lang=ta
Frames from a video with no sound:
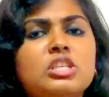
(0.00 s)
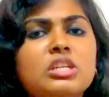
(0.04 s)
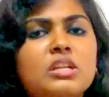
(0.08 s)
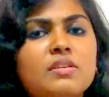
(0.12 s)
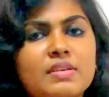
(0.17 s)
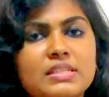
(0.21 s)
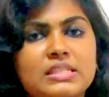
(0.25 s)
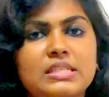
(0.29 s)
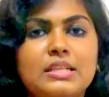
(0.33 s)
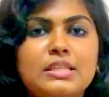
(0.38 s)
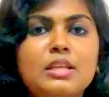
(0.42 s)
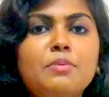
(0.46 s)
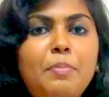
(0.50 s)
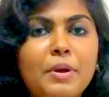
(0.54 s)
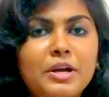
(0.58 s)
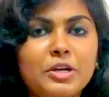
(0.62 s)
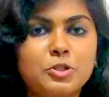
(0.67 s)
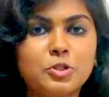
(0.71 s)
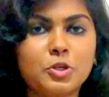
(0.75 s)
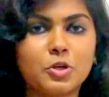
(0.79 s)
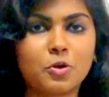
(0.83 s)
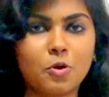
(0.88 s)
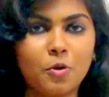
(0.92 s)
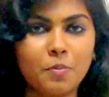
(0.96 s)
சின்ன வயசுல இருந்து
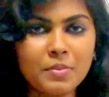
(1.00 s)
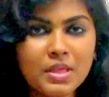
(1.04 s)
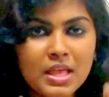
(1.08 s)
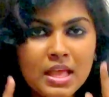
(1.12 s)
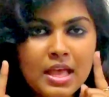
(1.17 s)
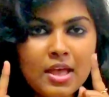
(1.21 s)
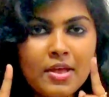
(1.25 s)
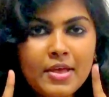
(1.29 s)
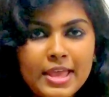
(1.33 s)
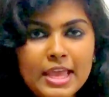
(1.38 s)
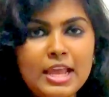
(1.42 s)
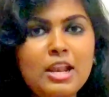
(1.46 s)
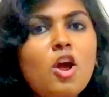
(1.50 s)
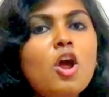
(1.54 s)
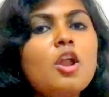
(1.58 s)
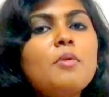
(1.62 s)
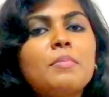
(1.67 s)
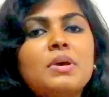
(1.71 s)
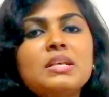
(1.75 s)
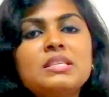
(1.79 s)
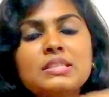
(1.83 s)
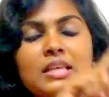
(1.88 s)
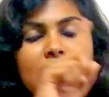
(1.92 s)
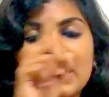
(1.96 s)
படிச்சிருக்கோம் இலான்
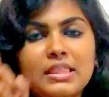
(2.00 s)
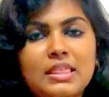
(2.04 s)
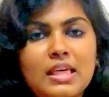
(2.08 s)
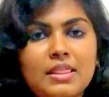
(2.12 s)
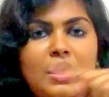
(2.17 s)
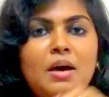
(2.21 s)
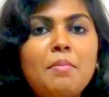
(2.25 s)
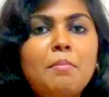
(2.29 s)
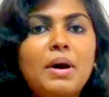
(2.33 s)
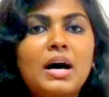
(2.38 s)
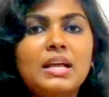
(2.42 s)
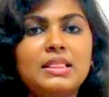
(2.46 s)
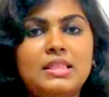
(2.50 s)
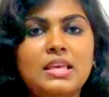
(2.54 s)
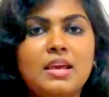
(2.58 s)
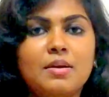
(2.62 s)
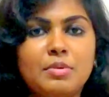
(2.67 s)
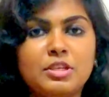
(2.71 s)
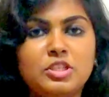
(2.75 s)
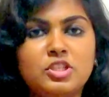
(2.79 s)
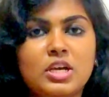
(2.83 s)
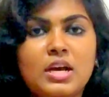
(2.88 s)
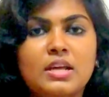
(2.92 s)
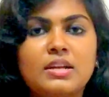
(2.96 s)
மஸ்க் இதை தான் மாத்தி
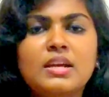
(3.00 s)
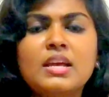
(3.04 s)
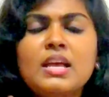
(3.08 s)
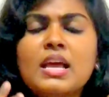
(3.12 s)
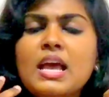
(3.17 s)
அமைச்சாரு